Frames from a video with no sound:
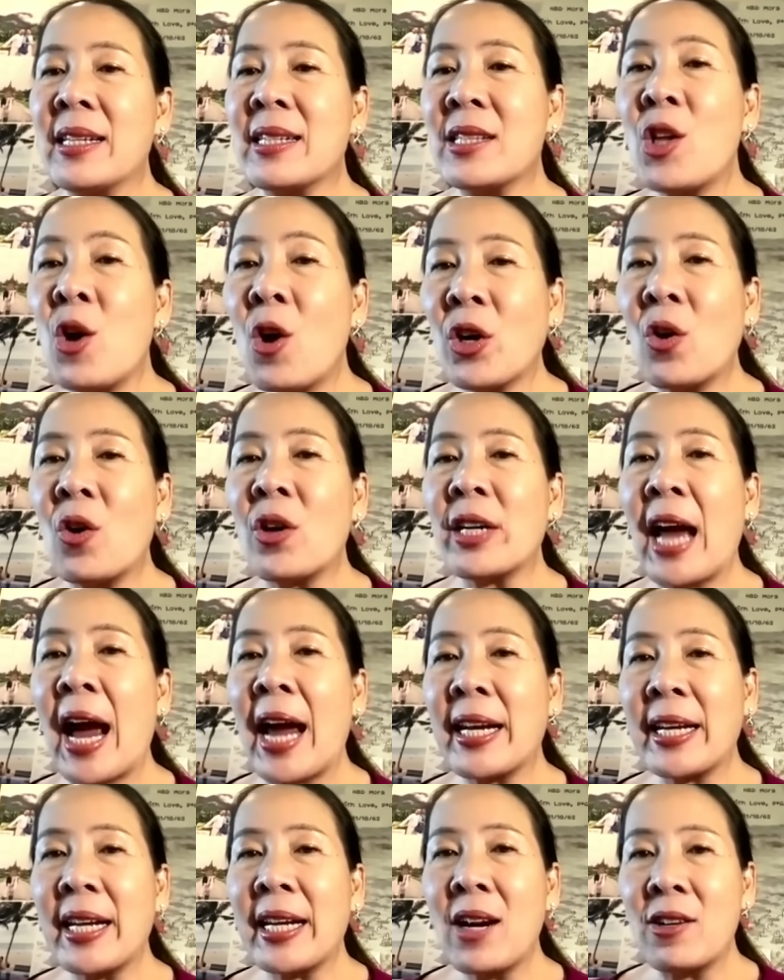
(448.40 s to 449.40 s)
โดยคนไทย
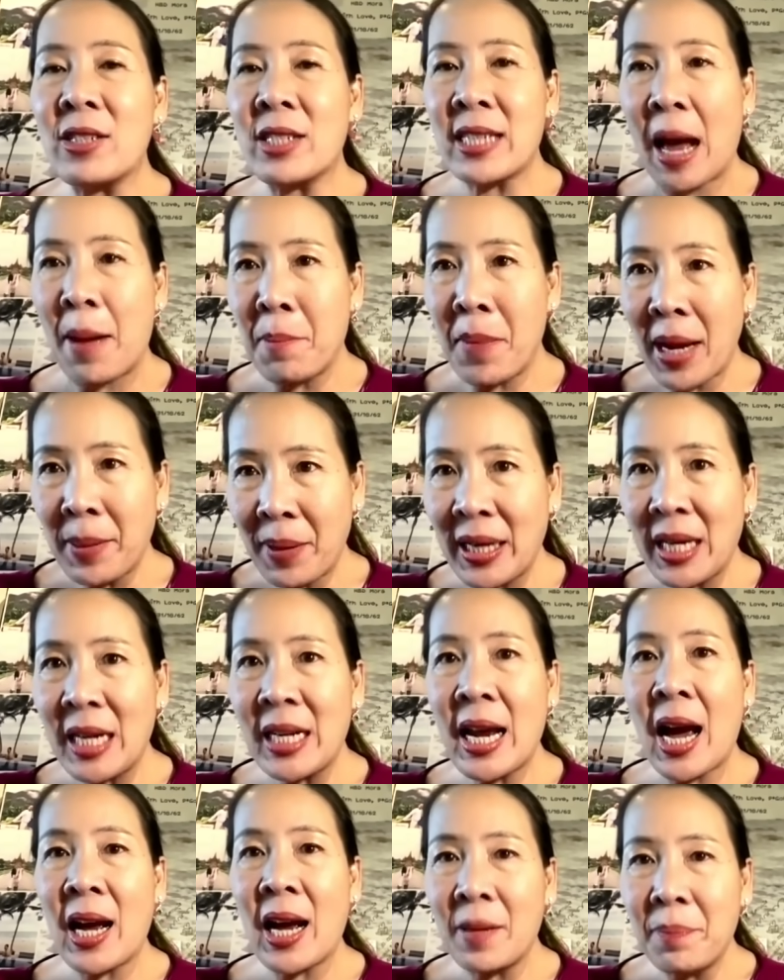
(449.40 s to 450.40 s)
ที่เราสามารถพัฒ
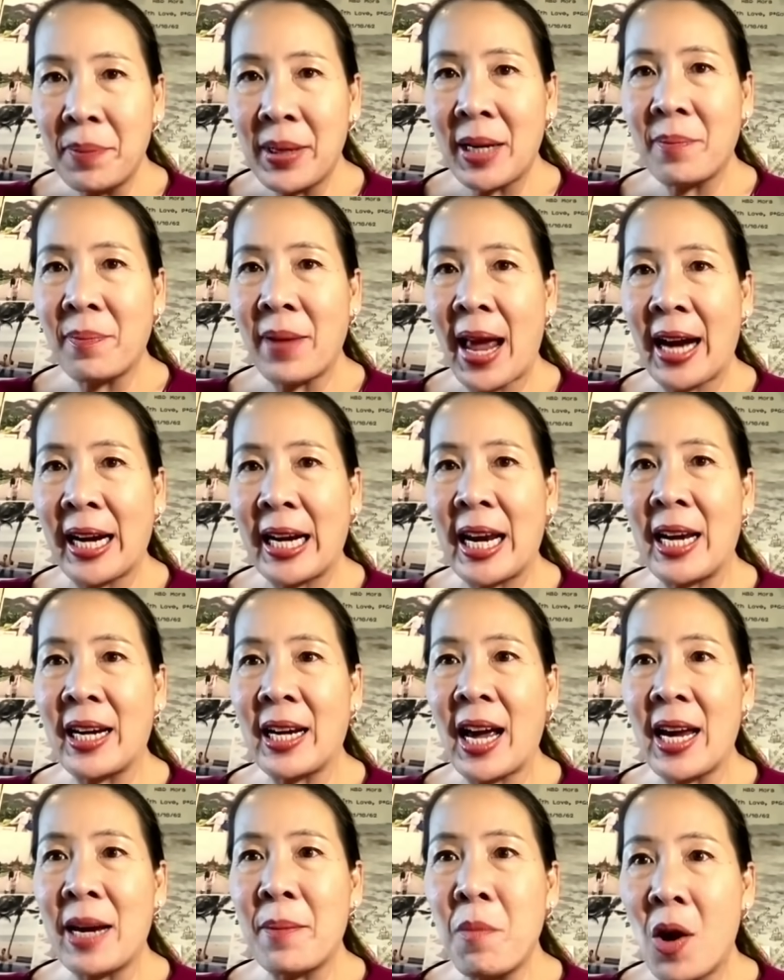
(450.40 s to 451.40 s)
นาและเปลี่ยนแปลงเอง
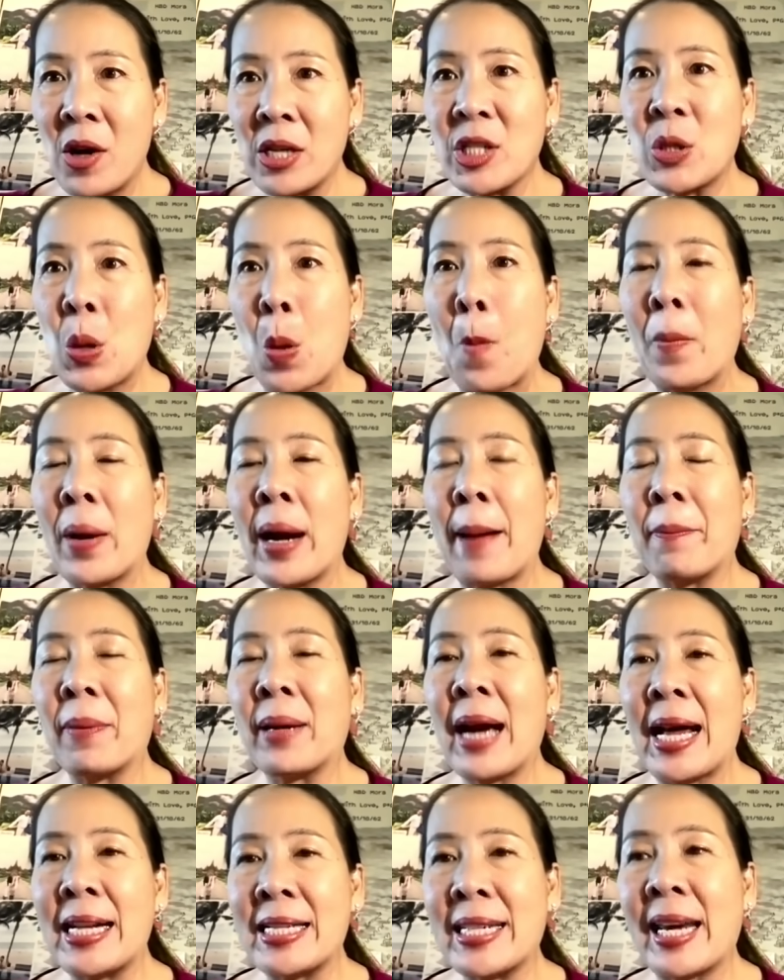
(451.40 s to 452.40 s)
ให้เหมาะสมกับ
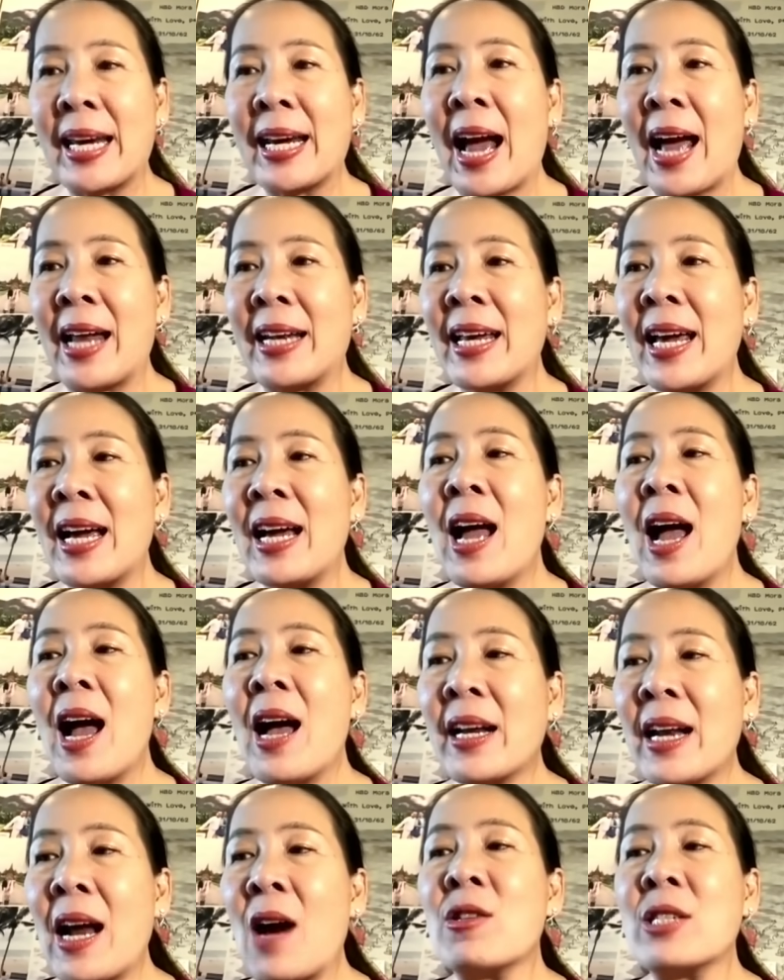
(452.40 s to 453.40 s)
การใช้งานเนี่ย
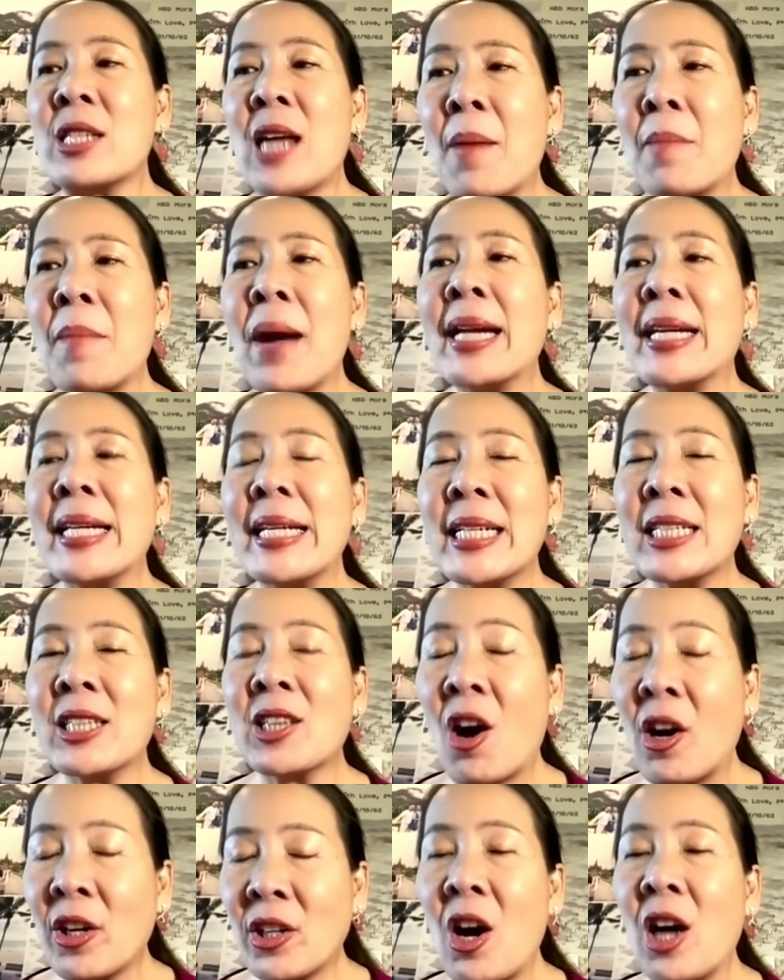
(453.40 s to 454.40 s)
เราสามารถที่จะต่
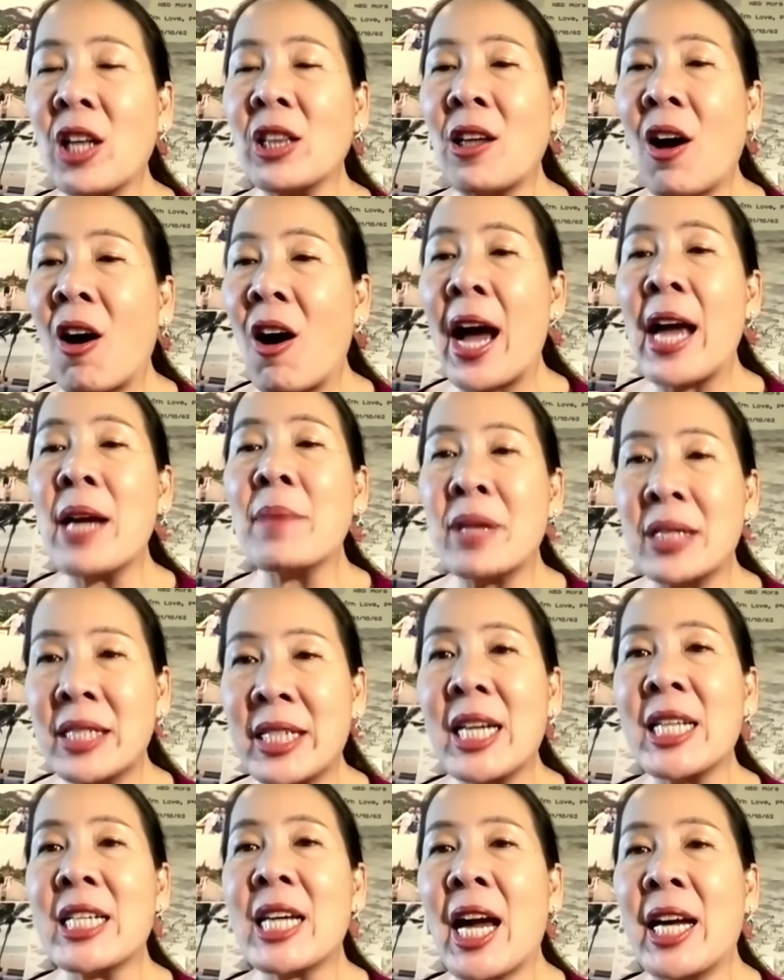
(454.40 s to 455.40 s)
อยอดต่อให้ประเท
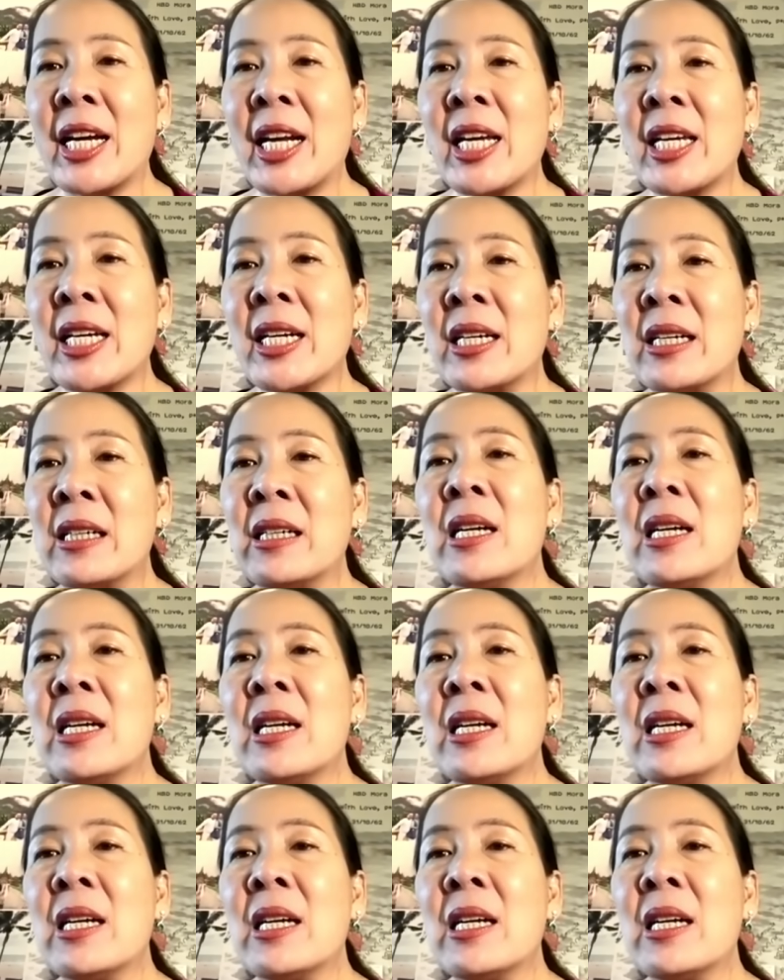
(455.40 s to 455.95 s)
ศไทยได้เยอะ